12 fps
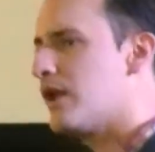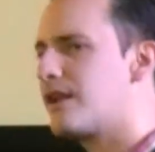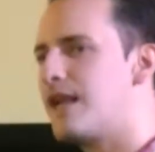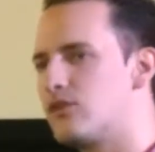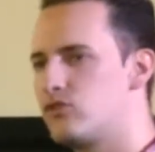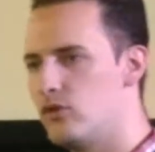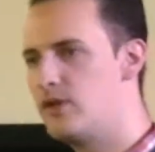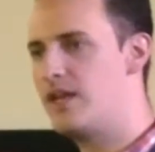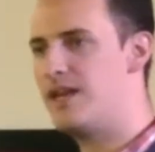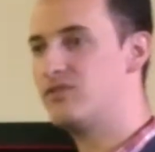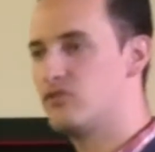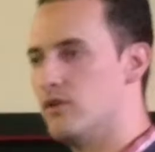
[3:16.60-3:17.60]
hay relación
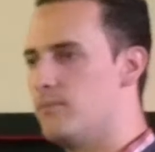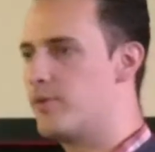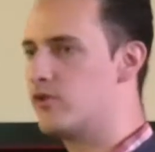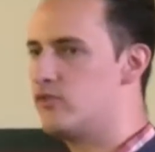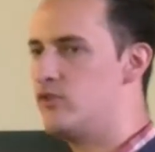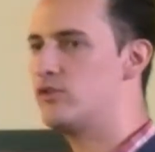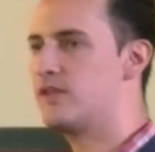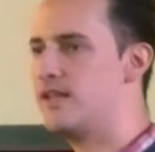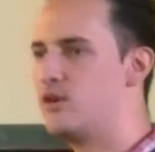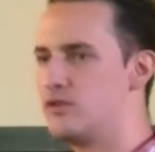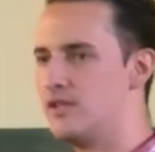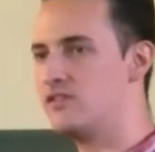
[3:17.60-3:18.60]
en eso. Pero si yo te
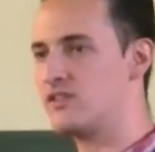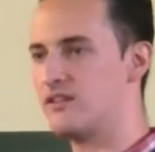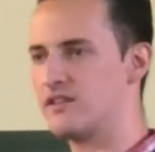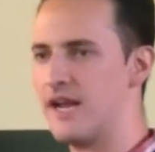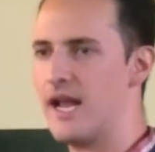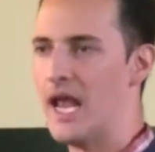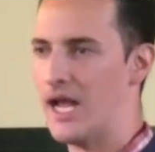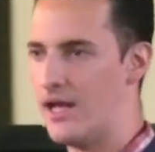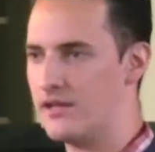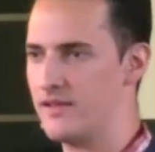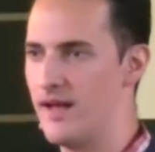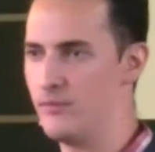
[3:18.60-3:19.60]
digo, tienes que entrar a la
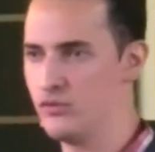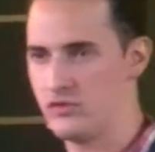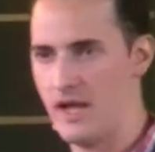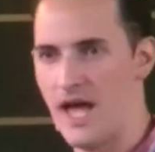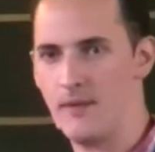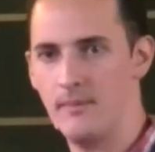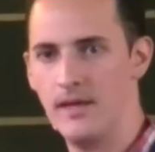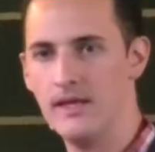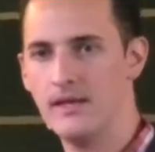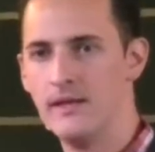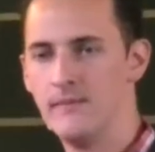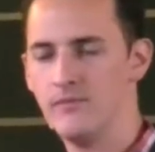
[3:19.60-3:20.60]
casa a buscarme,
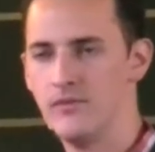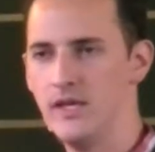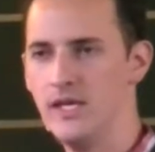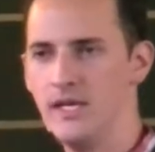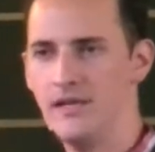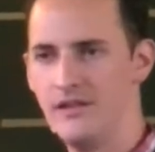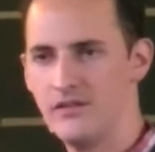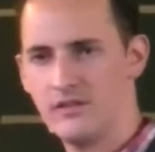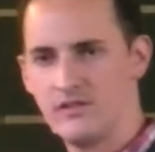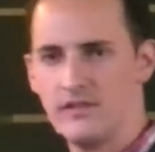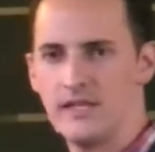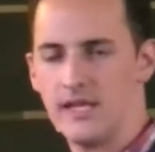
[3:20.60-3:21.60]
¿sí? Y tienes
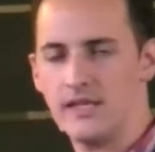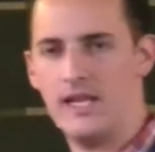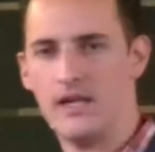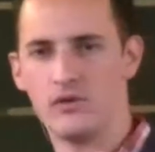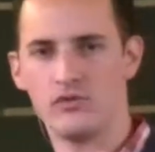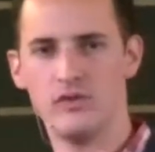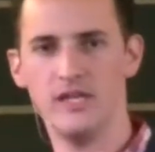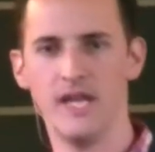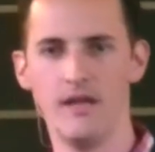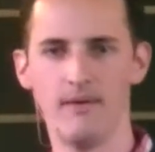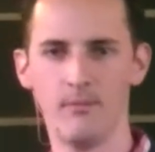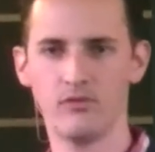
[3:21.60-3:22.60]
que sentarte en la
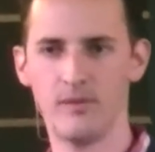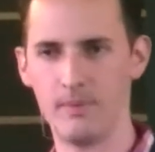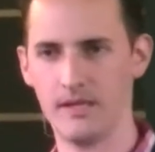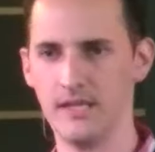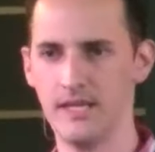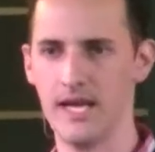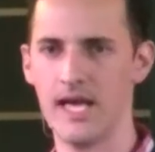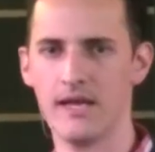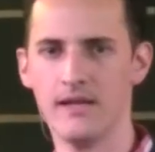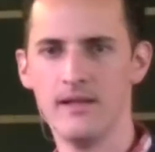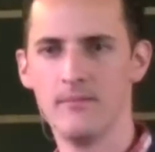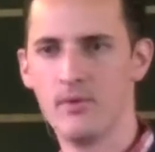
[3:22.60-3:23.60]
cocina y vamos a
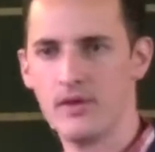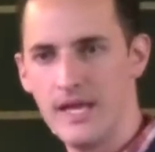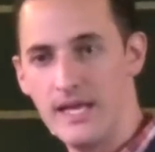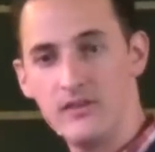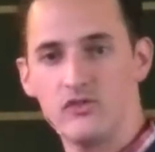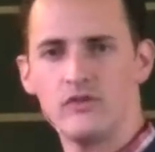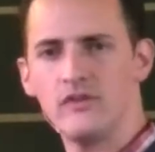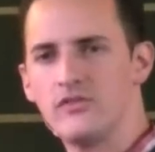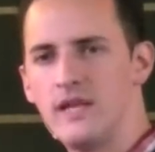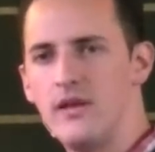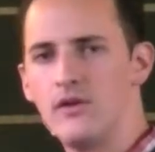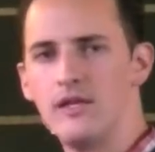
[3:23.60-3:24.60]
platicar, porque ahí es donde
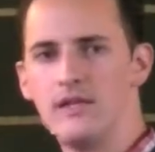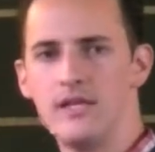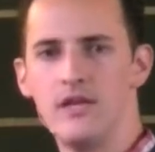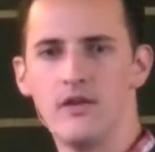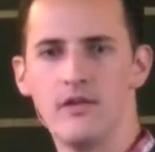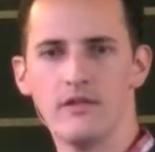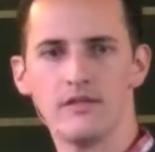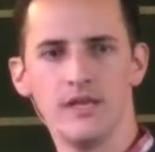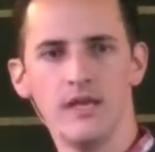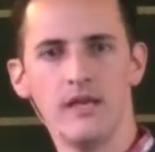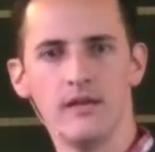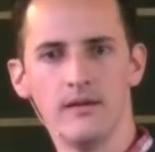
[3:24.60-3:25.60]
está lo que te quiero
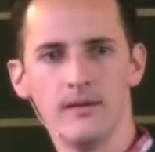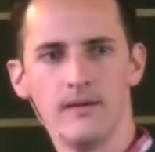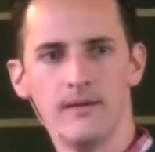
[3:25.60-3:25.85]
decir.